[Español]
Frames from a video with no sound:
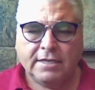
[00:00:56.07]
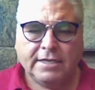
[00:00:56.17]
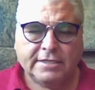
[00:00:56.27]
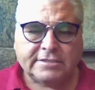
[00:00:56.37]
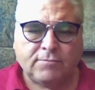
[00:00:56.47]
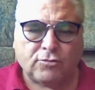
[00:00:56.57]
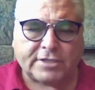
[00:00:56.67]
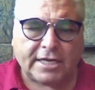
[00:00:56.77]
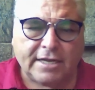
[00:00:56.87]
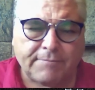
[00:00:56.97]

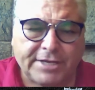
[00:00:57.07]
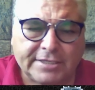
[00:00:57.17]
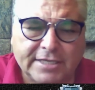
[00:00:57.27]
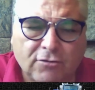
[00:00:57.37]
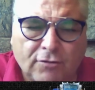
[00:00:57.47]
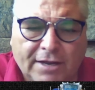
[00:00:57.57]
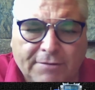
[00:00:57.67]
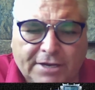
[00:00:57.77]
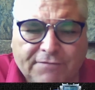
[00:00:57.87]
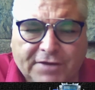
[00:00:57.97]
Simultáneamente con la
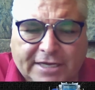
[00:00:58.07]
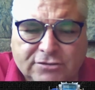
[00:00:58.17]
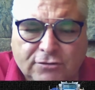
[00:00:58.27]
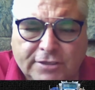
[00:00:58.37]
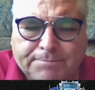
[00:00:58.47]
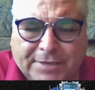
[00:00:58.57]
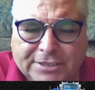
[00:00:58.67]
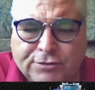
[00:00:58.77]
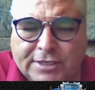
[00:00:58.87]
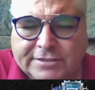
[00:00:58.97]
verificación del peso y
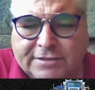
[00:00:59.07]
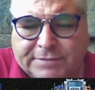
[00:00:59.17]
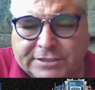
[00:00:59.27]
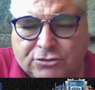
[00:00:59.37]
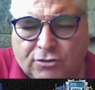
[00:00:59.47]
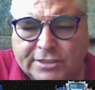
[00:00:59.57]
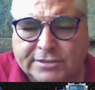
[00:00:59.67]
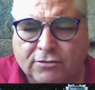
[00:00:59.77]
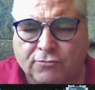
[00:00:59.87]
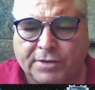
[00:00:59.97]
las dimensiones de
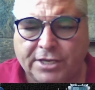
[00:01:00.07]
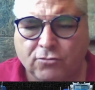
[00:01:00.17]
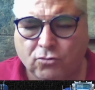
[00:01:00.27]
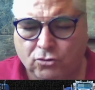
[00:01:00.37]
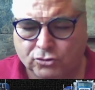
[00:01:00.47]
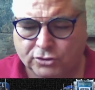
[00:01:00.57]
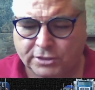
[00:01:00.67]
los vehículos,